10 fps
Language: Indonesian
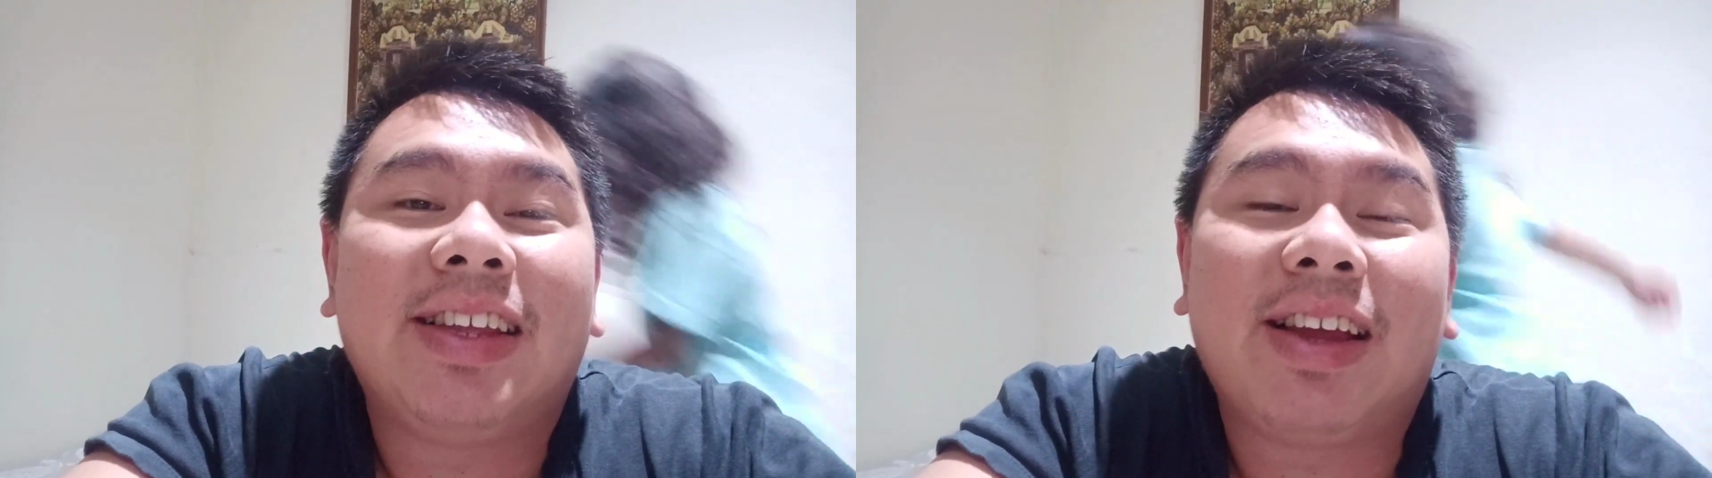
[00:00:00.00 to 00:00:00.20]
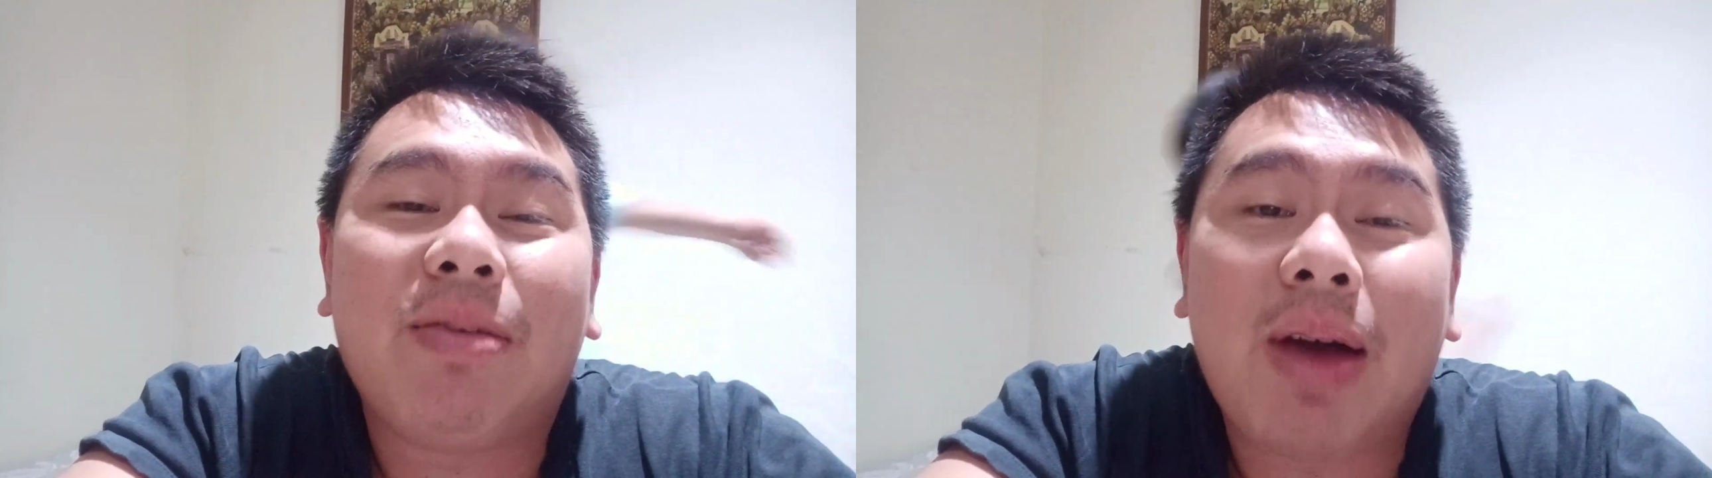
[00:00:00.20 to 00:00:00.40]

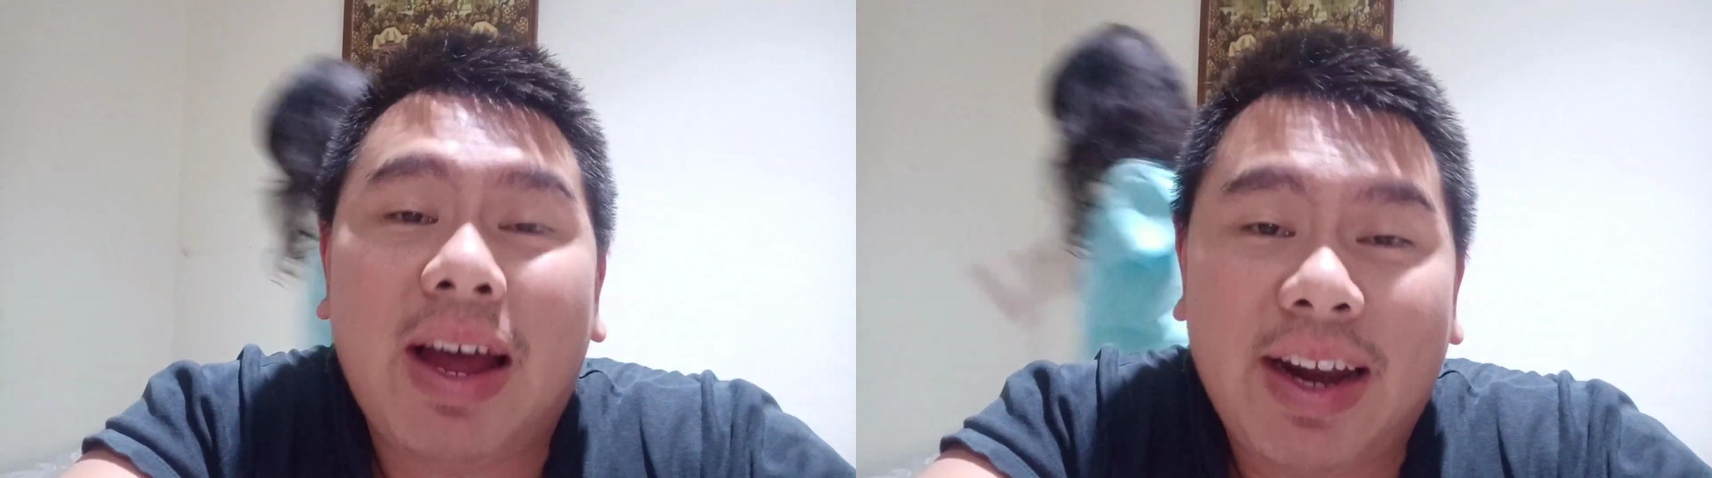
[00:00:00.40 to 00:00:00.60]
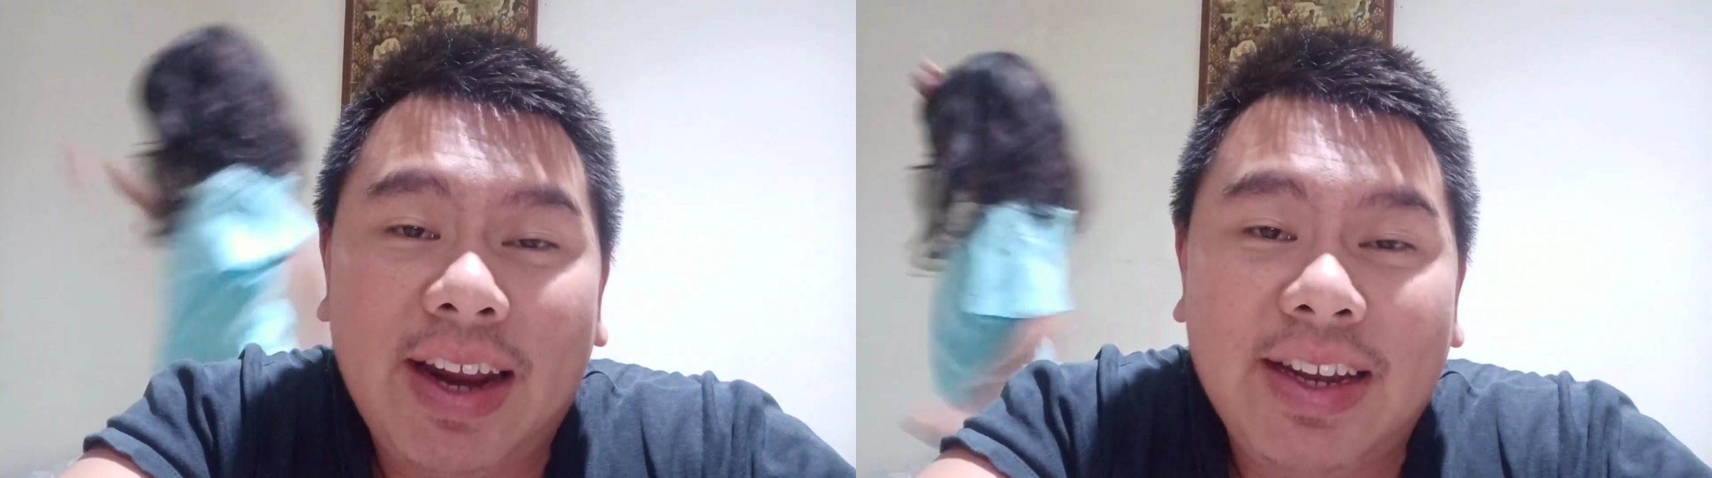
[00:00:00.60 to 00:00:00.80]

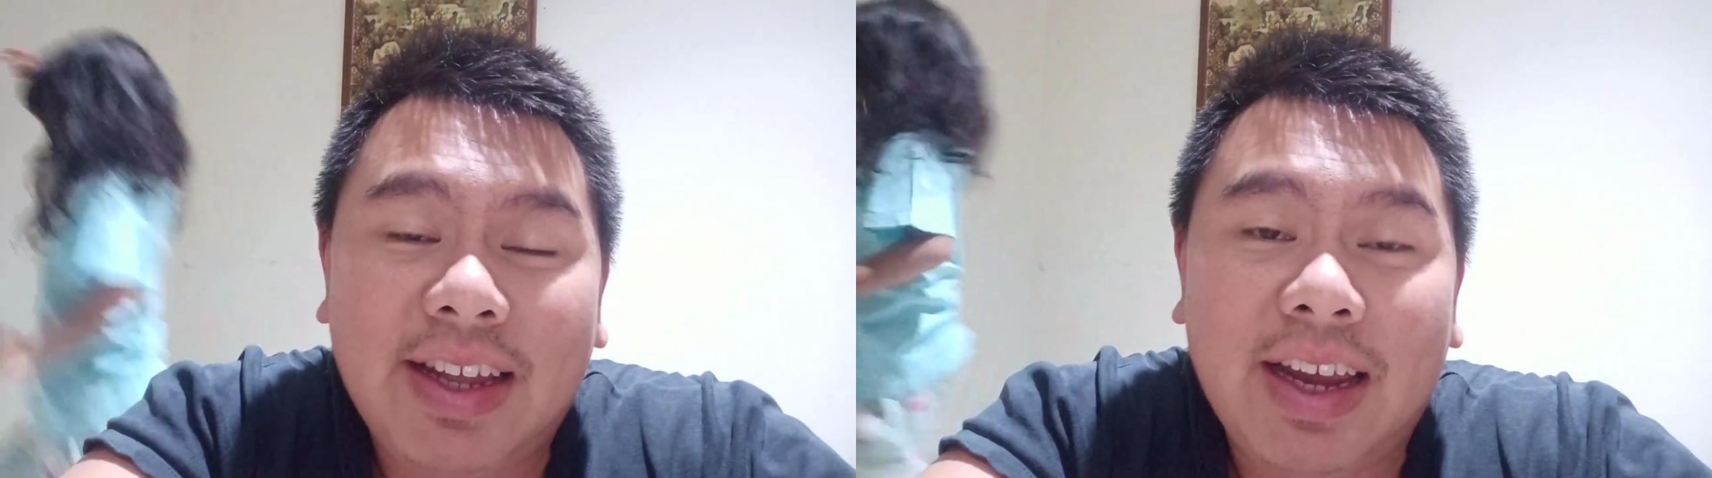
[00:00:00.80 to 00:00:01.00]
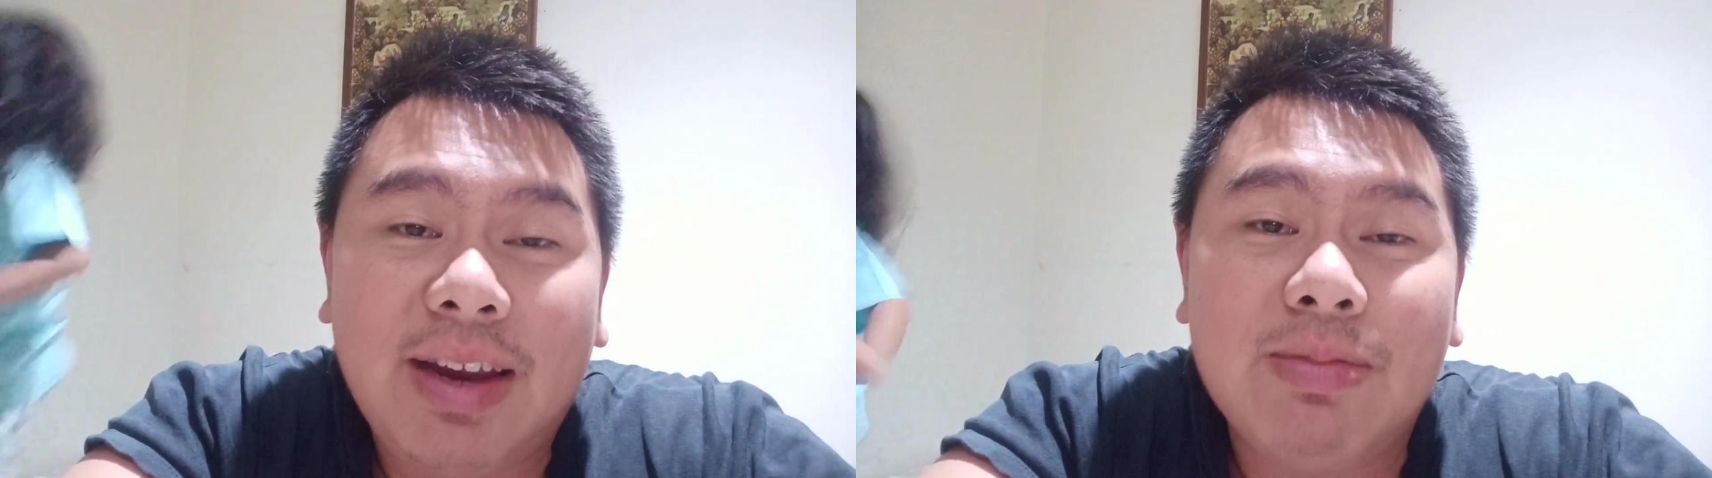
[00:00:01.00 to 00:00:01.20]
kemarin
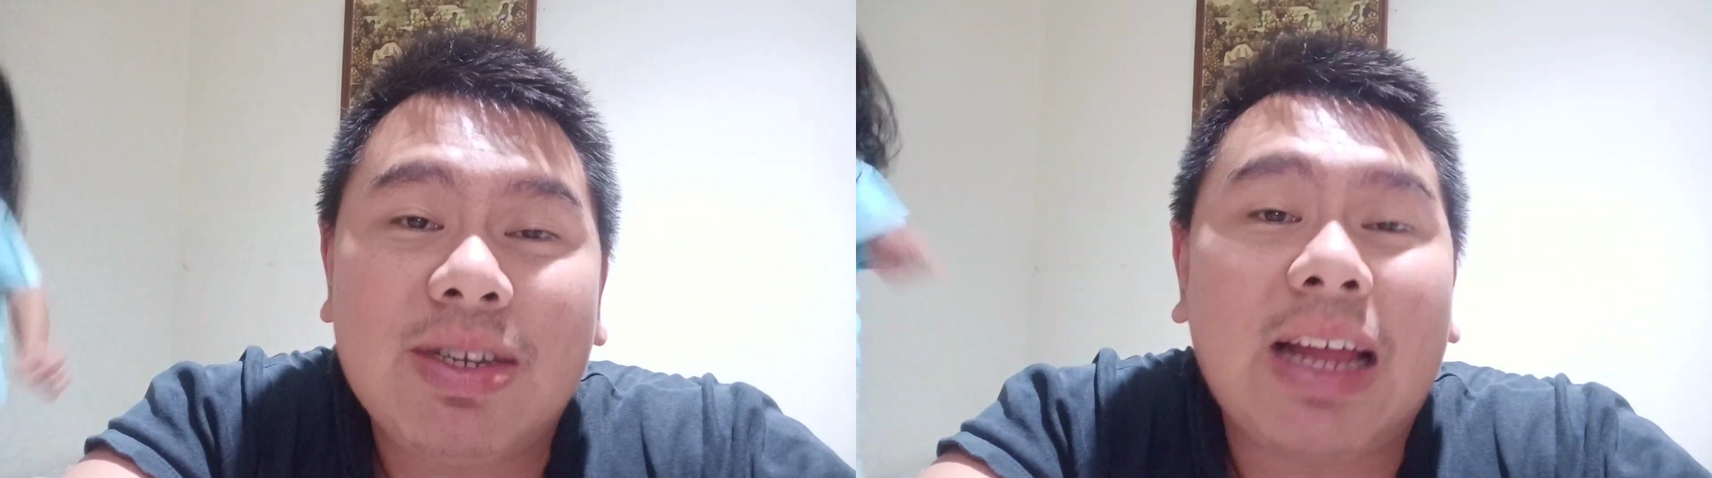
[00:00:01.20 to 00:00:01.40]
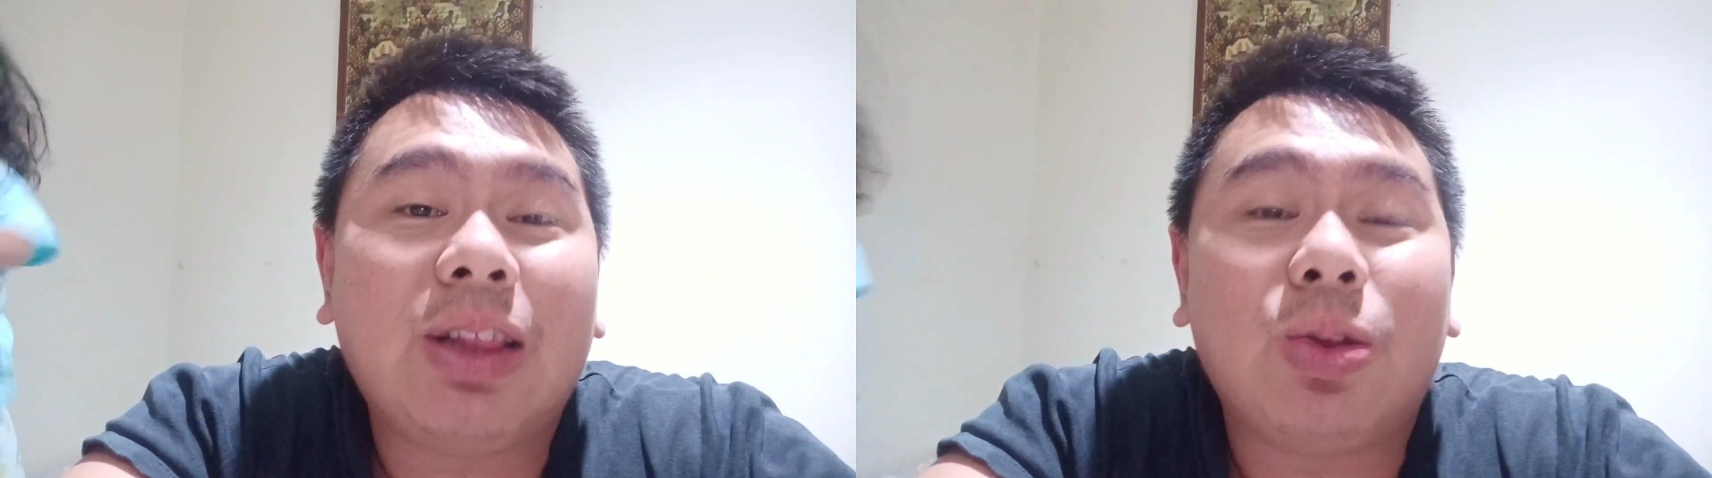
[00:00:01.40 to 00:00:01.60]
kirim
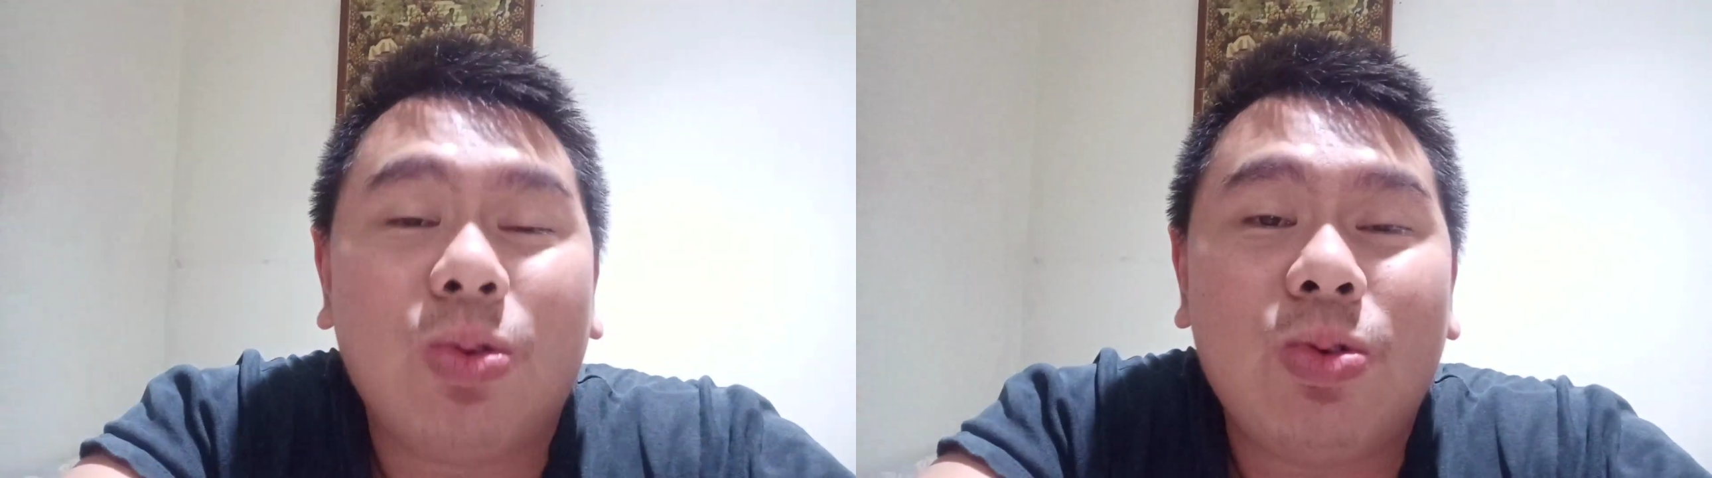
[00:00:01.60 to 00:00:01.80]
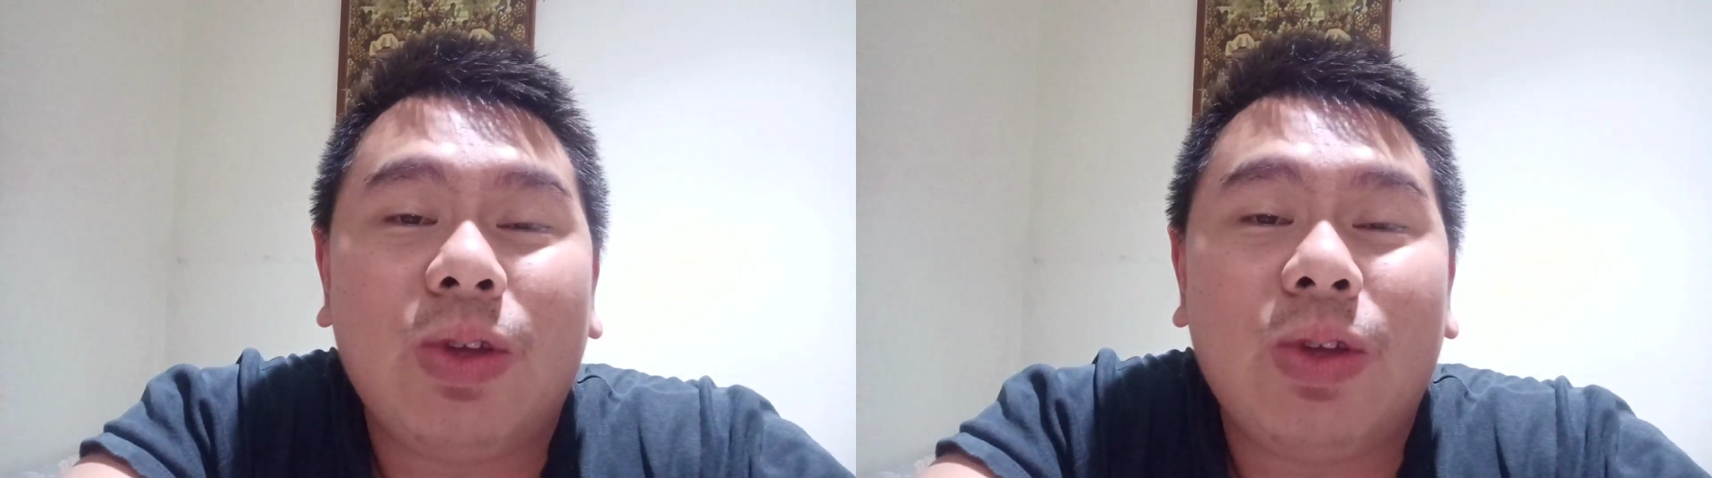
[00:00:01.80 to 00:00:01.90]
satu